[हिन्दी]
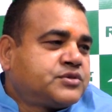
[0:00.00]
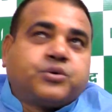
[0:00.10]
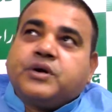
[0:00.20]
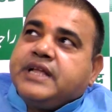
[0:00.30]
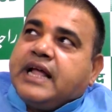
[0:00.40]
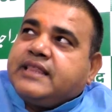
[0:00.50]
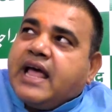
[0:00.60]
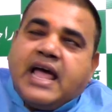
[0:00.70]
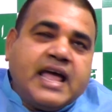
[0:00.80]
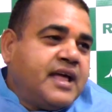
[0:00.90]
छूट जाता
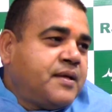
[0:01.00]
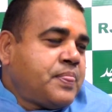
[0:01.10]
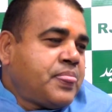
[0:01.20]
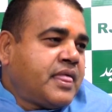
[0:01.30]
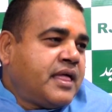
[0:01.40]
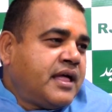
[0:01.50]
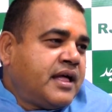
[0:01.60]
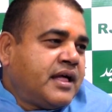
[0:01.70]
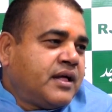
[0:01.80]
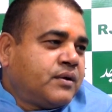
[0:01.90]
है
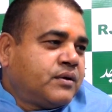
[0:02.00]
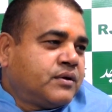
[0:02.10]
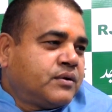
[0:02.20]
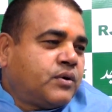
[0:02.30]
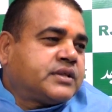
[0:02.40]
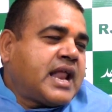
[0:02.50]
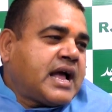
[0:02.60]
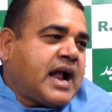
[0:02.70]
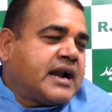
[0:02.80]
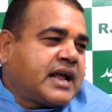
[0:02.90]
गोधरा
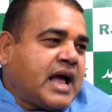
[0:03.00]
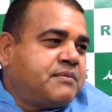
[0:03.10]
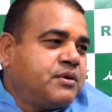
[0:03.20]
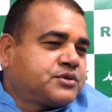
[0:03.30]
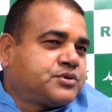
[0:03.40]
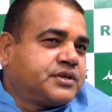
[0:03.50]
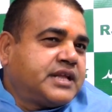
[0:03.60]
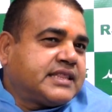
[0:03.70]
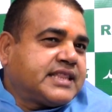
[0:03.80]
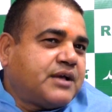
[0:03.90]
कांड का भी छूट
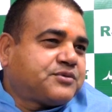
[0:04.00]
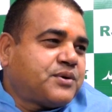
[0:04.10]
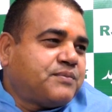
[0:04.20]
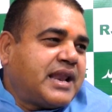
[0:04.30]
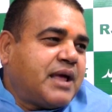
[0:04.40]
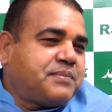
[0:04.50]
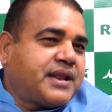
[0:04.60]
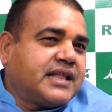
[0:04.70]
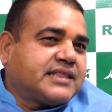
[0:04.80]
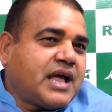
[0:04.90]
जाता है उसको माला
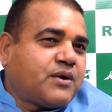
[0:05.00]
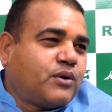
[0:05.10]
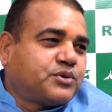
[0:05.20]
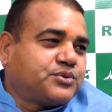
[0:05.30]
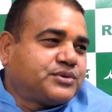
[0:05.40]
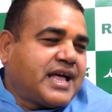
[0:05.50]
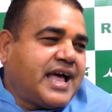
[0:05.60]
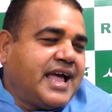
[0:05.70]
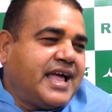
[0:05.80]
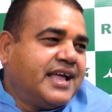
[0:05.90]
पहनाता है गोड़ छूता
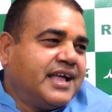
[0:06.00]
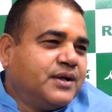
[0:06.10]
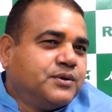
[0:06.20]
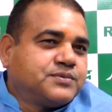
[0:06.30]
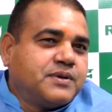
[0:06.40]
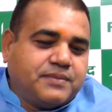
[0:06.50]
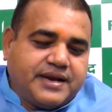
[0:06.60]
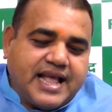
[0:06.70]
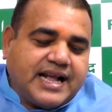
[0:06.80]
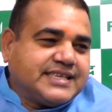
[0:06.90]
है तो उसमें
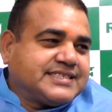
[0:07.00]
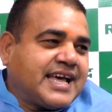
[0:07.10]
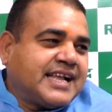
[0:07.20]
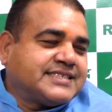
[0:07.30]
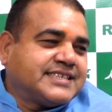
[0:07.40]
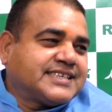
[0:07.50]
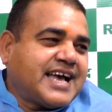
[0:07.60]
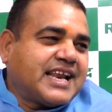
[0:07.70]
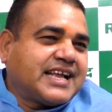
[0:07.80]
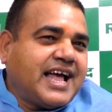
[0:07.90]
मीडिया का सहारा
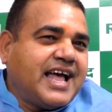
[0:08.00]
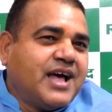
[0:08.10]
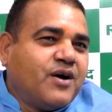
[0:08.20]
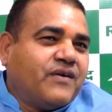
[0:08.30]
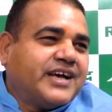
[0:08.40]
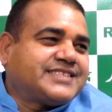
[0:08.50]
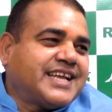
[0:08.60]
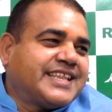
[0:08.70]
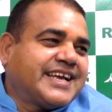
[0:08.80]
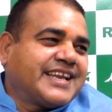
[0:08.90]
संस्कार का
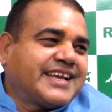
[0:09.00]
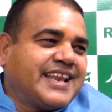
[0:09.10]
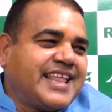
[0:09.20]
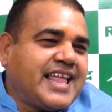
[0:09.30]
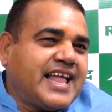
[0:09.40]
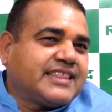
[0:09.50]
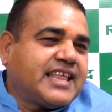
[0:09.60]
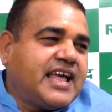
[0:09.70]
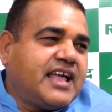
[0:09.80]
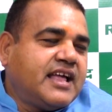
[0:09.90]
वास्ता दे करके लिया
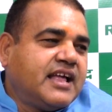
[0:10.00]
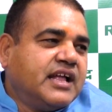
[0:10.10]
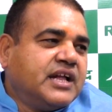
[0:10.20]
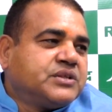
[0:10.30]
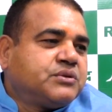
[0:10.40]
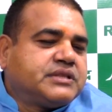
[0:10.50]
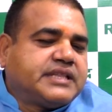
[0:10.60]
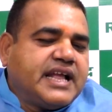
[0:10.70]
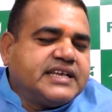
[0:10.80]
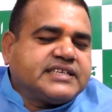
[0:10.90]
जाता है तो
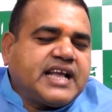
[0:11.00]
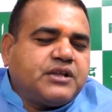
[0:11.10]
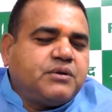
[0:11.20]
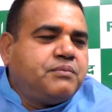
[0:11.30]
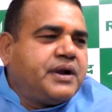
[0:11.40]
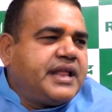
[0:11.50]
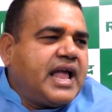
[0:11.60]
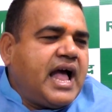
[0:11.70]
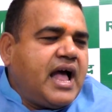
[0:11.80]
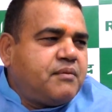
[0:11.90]
देश का जो
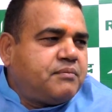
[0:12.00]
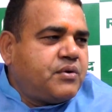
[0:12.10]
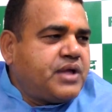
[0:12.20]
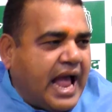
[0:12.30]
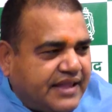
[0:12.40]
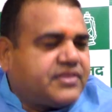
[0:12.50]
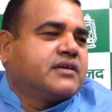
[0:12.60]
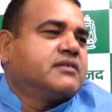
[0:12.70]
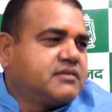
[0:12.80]
मीडिया बहुयात